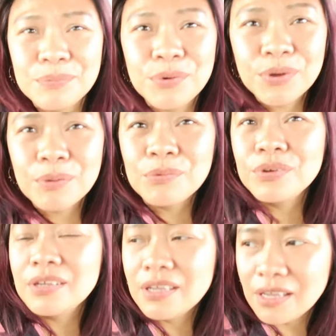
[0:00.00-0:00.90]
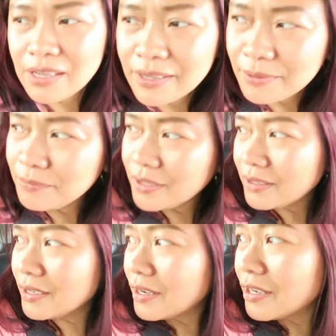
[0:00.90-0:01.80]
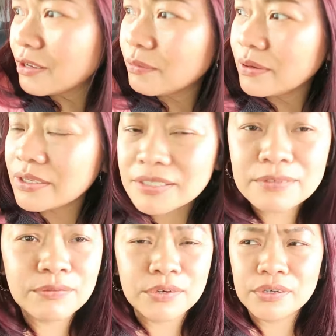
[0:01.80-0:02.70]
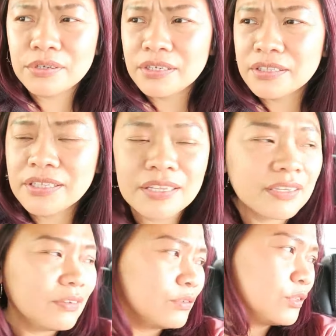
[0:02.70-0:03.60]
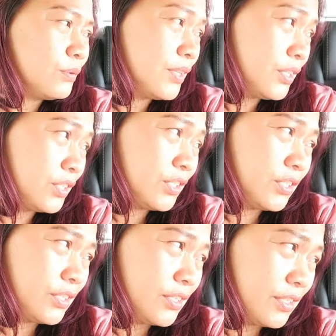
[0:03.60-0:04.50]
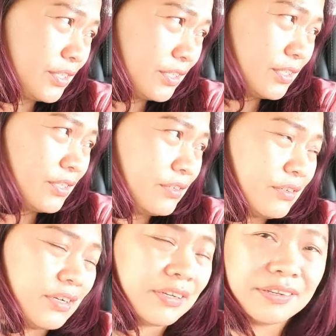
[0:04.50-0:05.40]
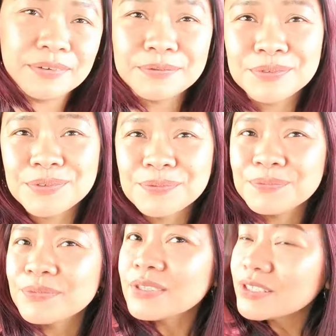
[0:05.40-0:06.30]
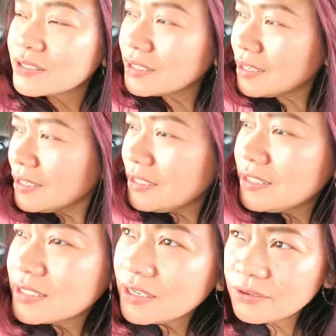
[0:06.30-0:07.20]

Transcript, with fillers: yung Pokemon na game na nire-request for Nintendo Switch. Yeah. Right? So yeah, let's